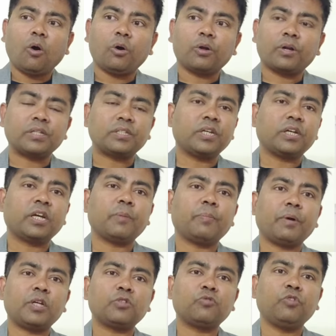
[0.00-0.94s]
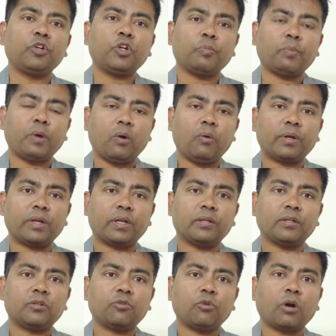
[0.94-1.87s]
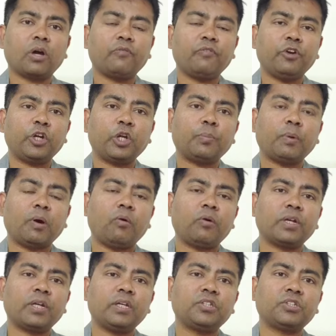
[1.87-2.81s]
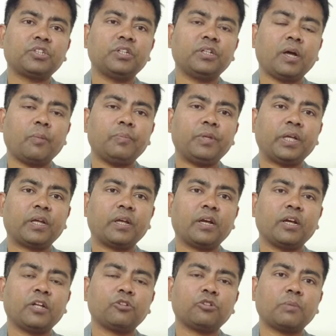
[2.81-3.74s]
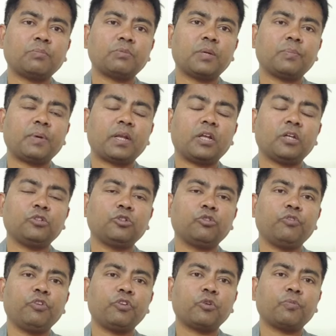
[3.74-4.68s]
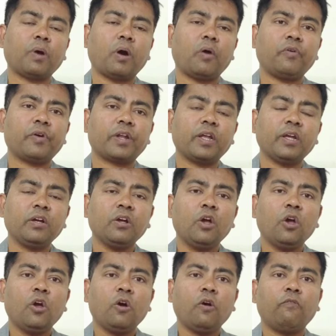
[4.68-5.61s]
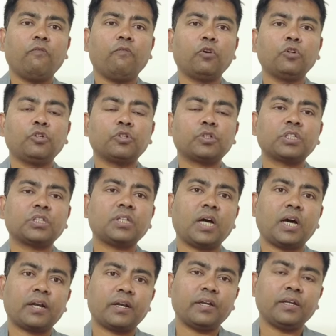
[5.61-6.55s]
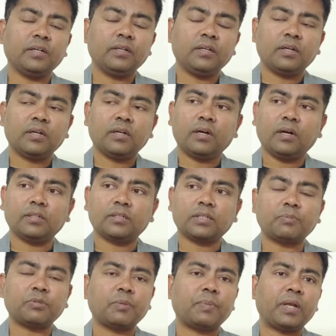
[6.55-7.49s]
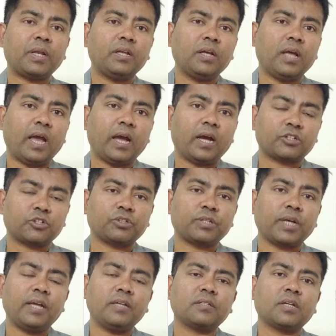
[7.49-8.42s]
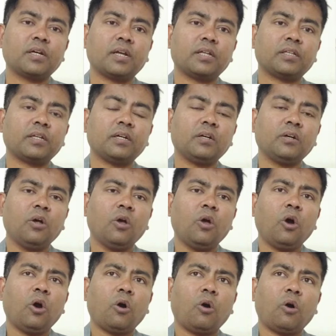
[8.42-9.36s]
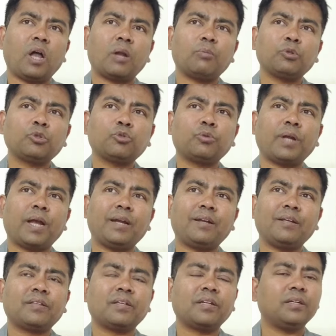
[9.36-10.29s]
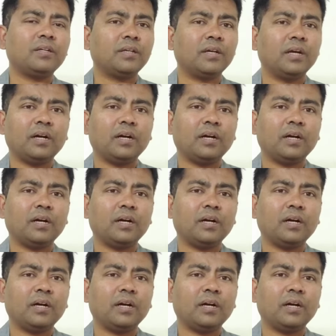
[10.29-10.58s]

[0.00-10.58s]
और रसिया के पास वीटो पावर है तो अगर वीटो पावर की हिस्ट्री आप देखेंगे तो सबसे पहला जो वीटो पावर है वो यूएसएसआर ने सबसे पहले एक्सरसाइज करा था और ऑलमोस्ट टू नाइन्टी थ्री